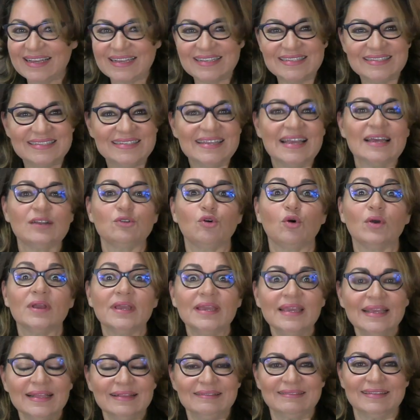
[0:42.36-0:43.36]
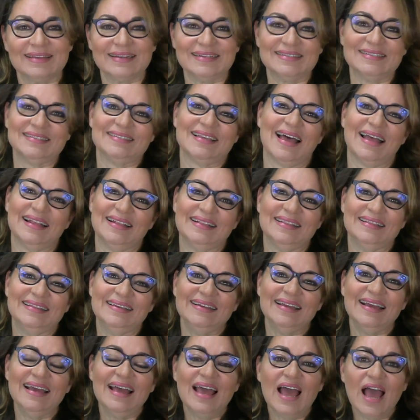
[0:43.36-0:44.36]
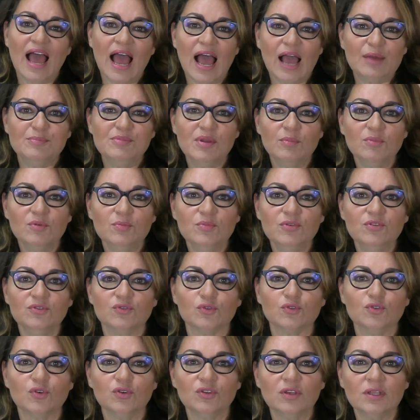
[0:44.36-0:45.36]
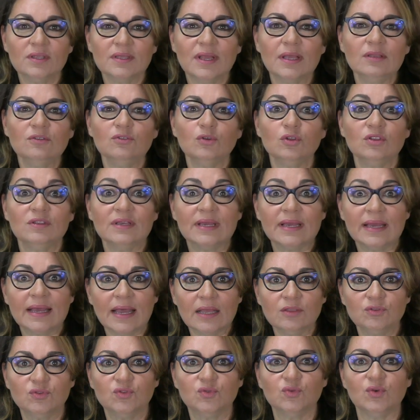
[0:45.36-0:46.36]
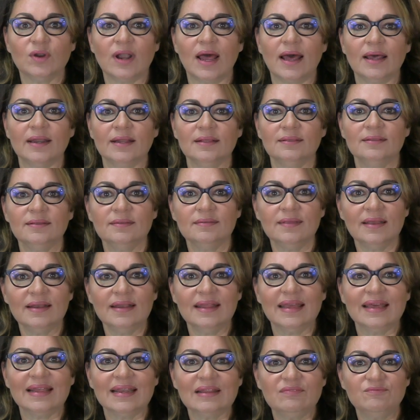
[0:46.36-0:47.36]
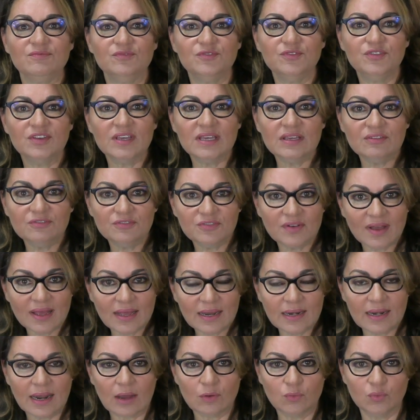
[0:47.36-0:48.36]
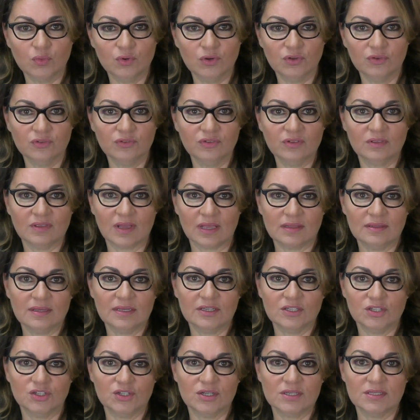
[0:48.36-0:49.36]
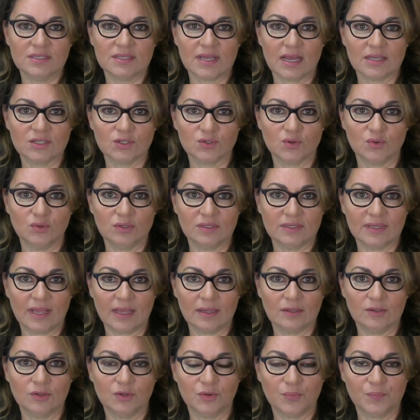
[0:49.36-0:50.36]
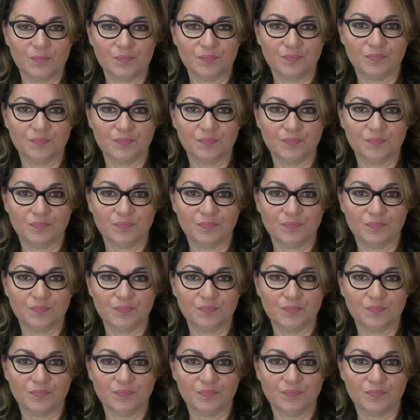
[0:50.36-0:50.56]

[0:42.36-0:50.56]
che siano interessanti, abbiamo bisogno ogni tanto di catturare, di tenere viva la curiosità di chi ci sta ascoltando.